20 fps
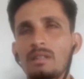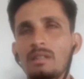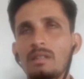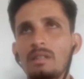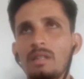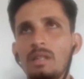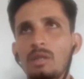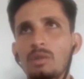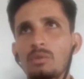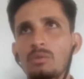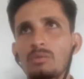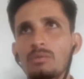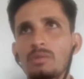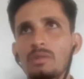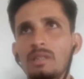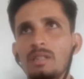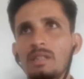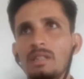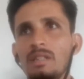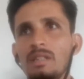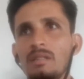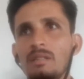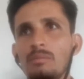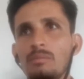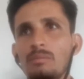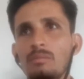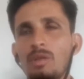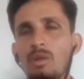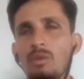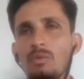لانه
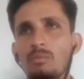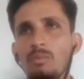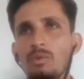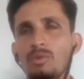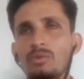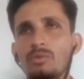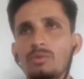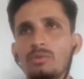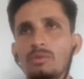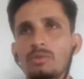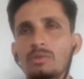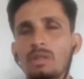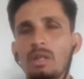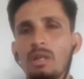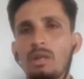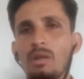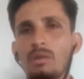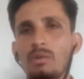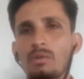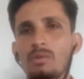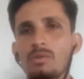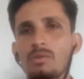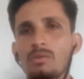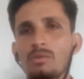يعني كونه مشروع تخرج